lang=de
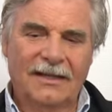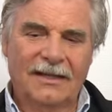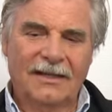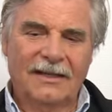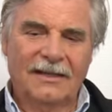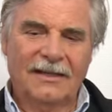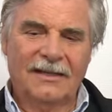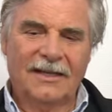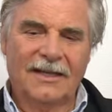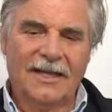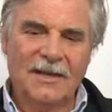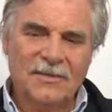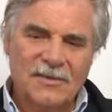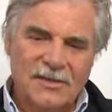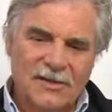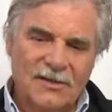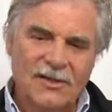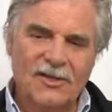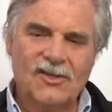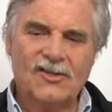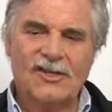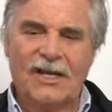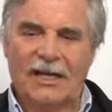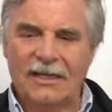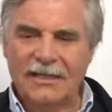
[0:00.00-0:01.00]
da gibt es so
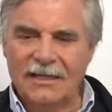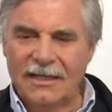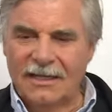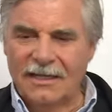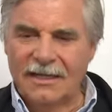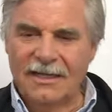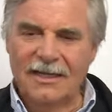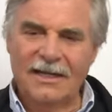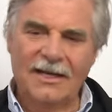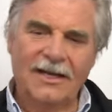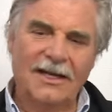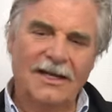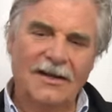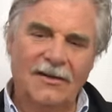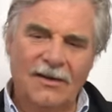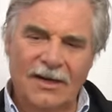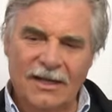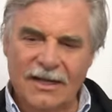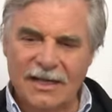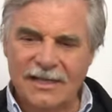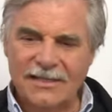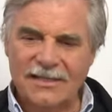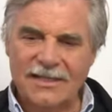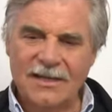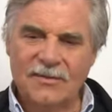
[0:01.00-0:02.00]
gestandene
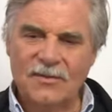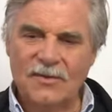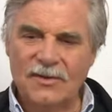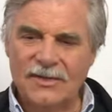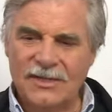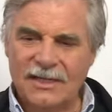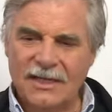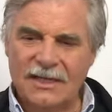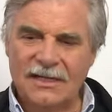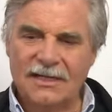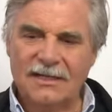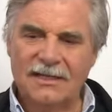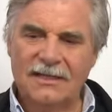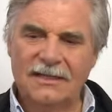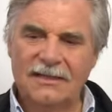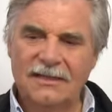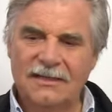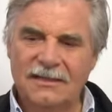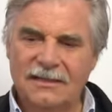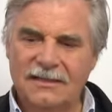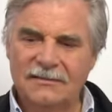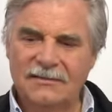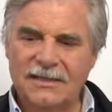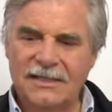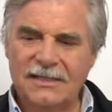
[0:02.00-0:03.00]

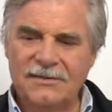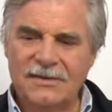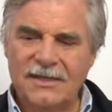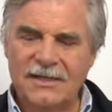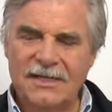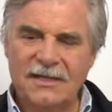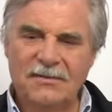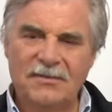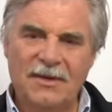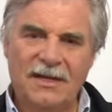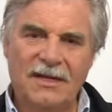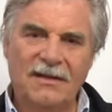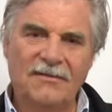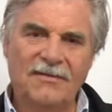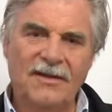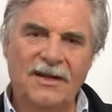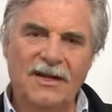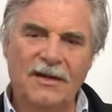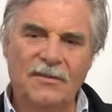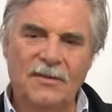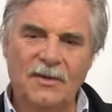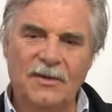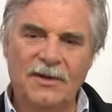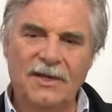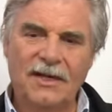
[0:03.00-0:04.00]
Orchestermusiker, was weiß ich, bei den
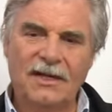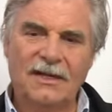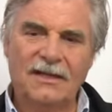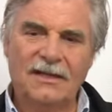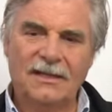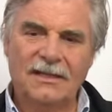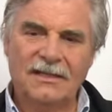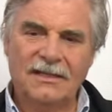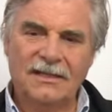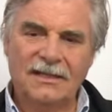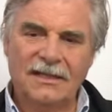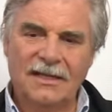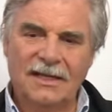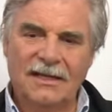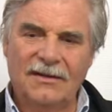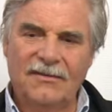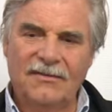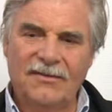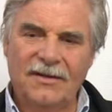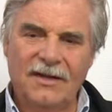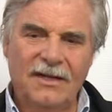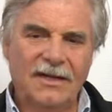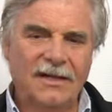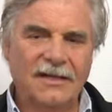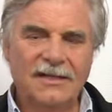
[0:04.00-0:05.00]
Philharmonikern, ich kenne
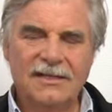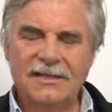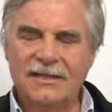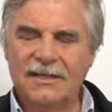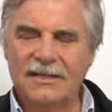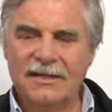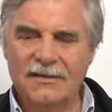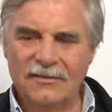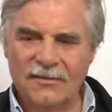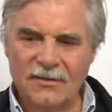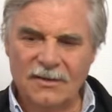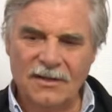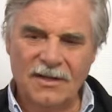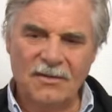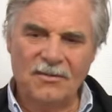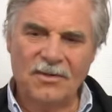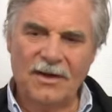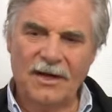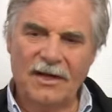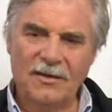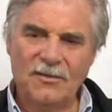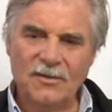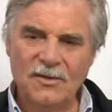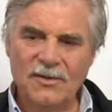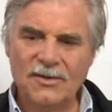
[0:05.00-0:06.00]
viele, die sind
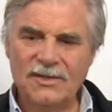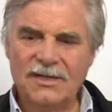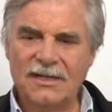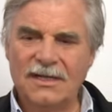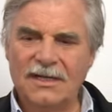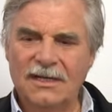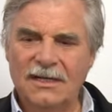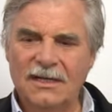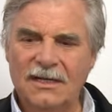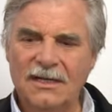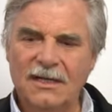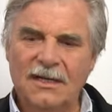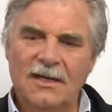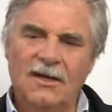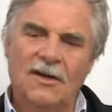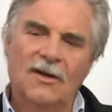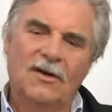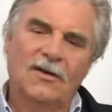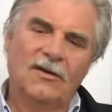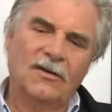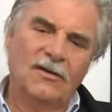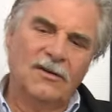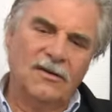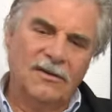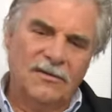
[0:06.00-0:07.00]
wunderbare Musiker
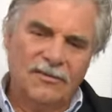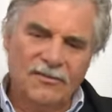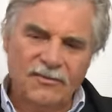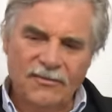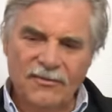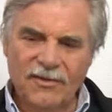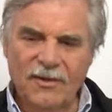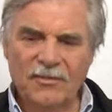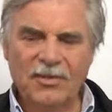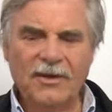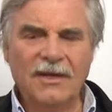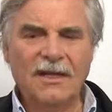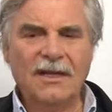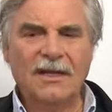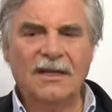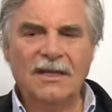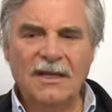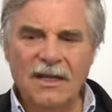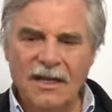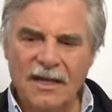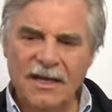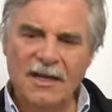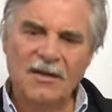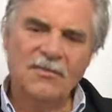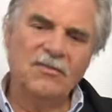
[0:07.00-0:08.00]
und verbringen ihr
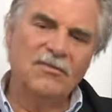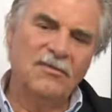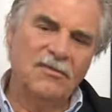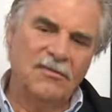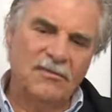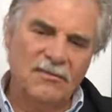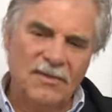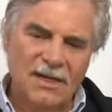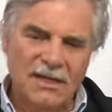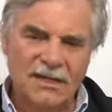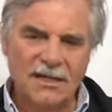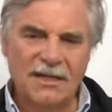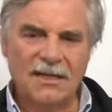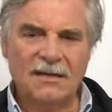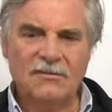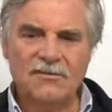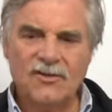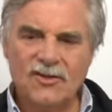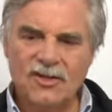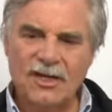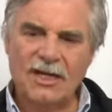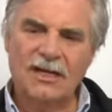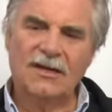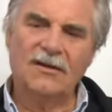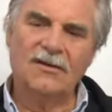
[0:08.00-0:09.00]
Leben mit ihrem
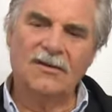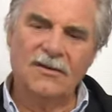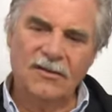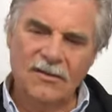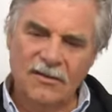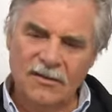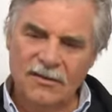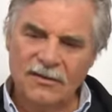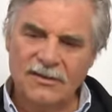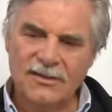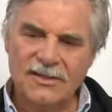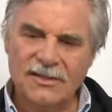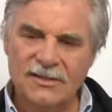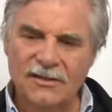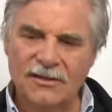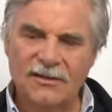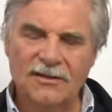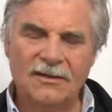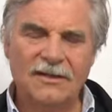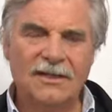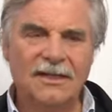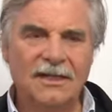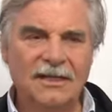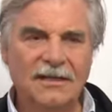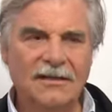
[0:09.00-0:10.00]
Cello und so.
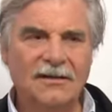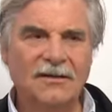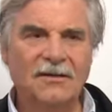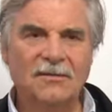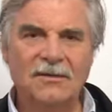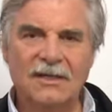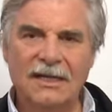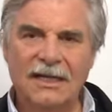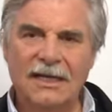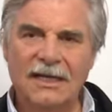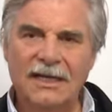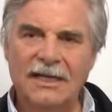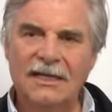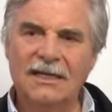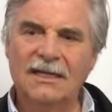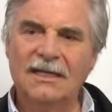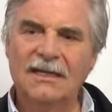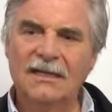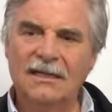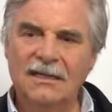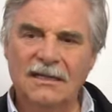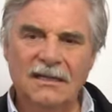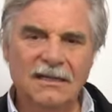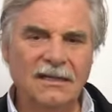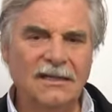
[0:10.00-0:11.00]
Und dann kommt
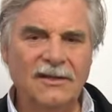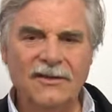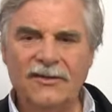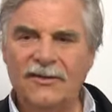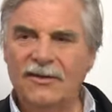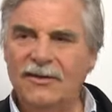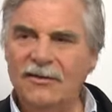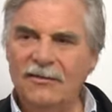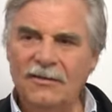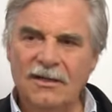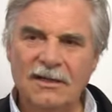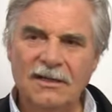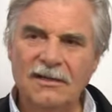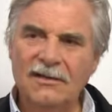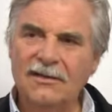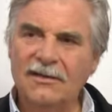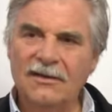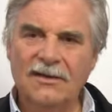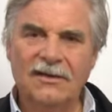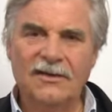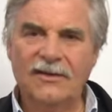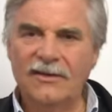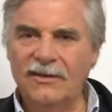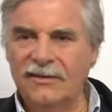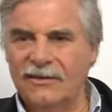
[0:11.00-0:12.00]
einer, ein ganz junger, du
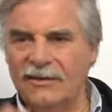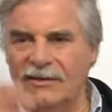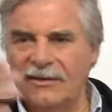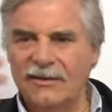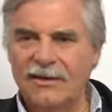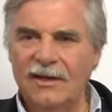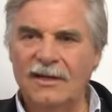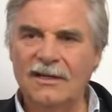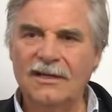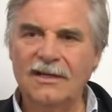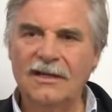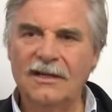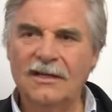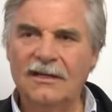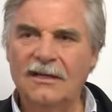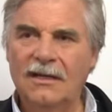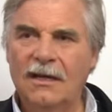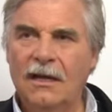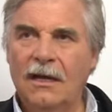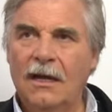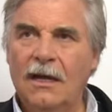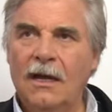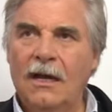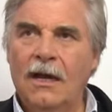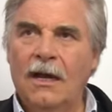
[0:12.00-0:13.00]
siehst das gar nicht an,
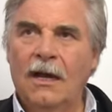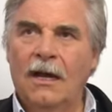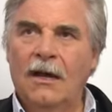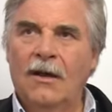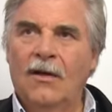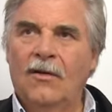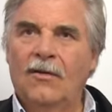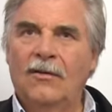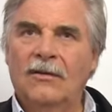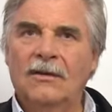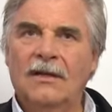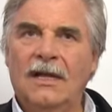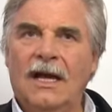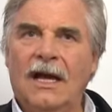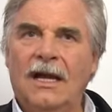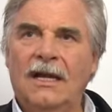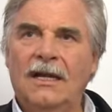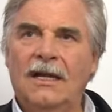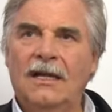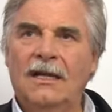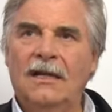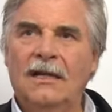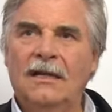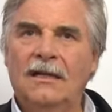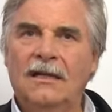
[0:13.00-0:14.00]
und
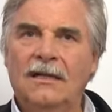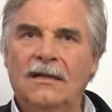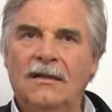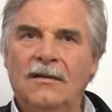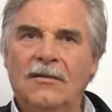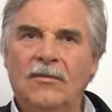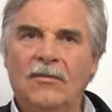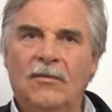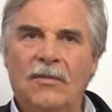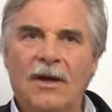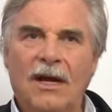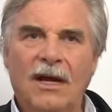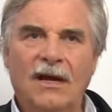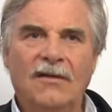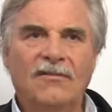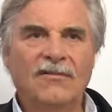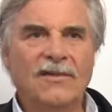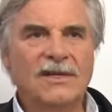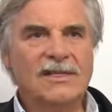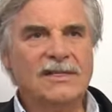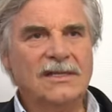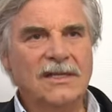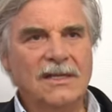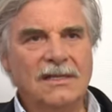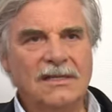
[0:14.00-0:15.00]
alle machen,
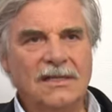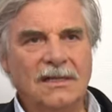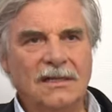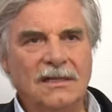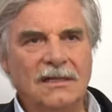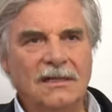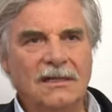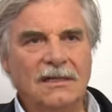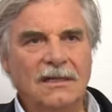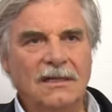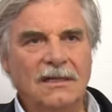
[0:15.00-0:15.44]
was der sagt,